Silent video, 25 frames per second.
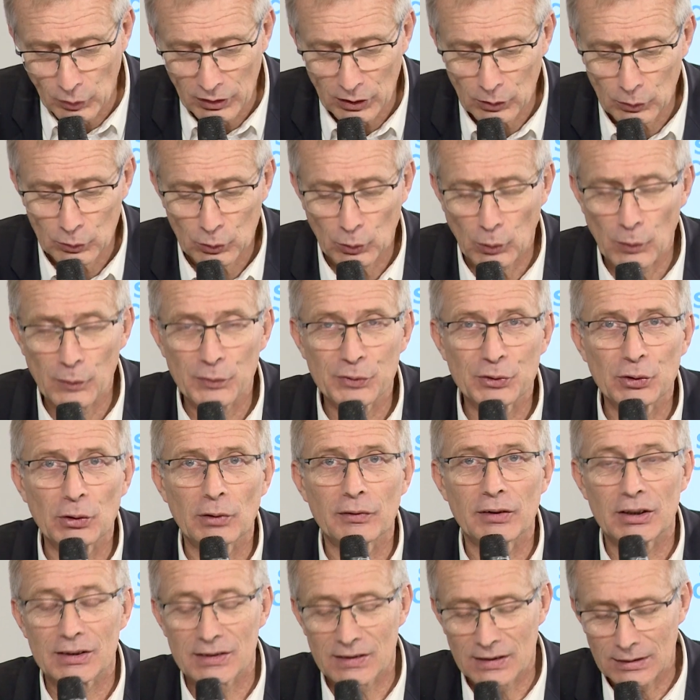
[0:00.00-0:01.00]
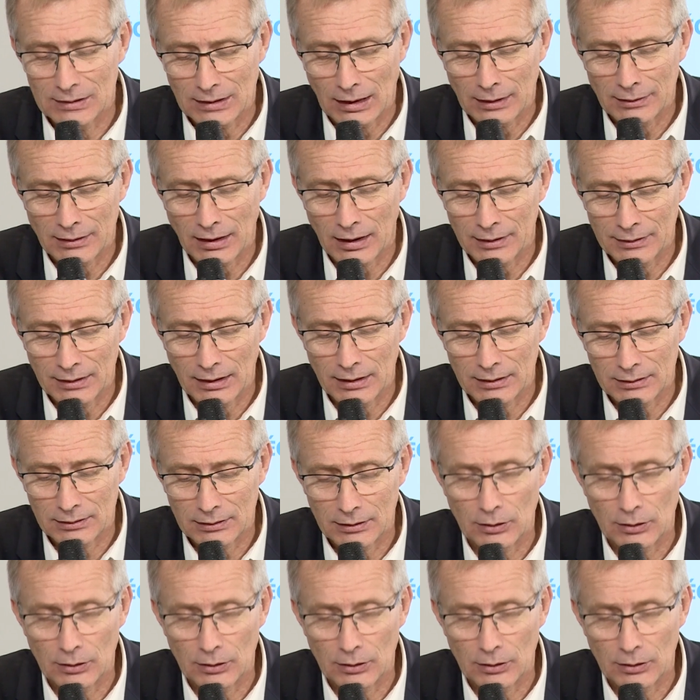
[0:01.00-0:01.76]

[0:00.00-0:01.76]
les retrouve sur votre site internet,